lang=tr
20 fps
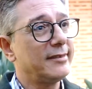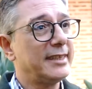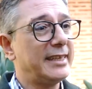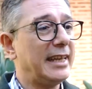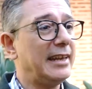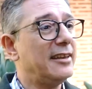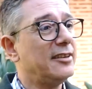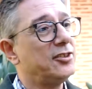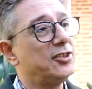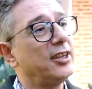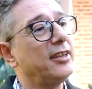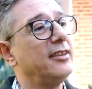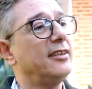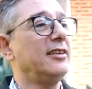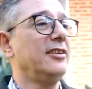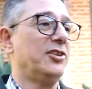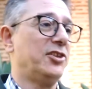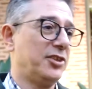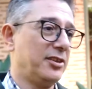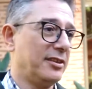
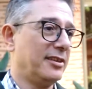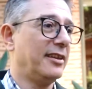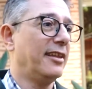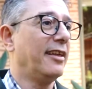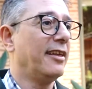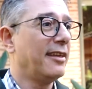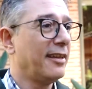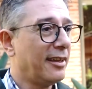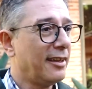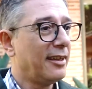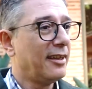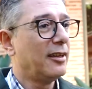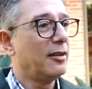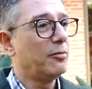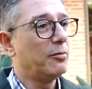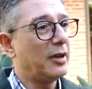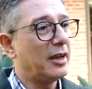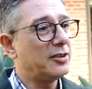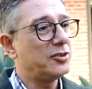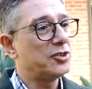geleceği içinde
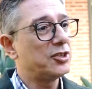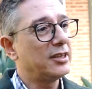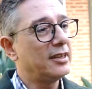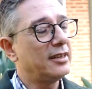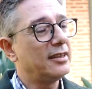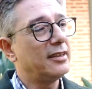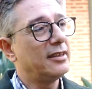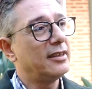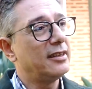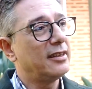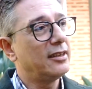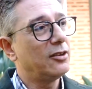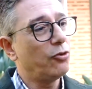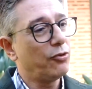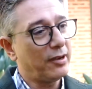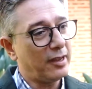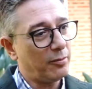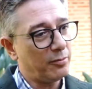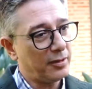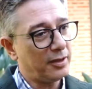bence e,
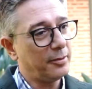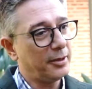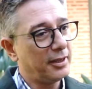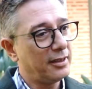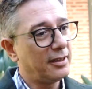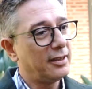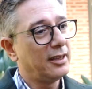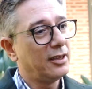önemli bir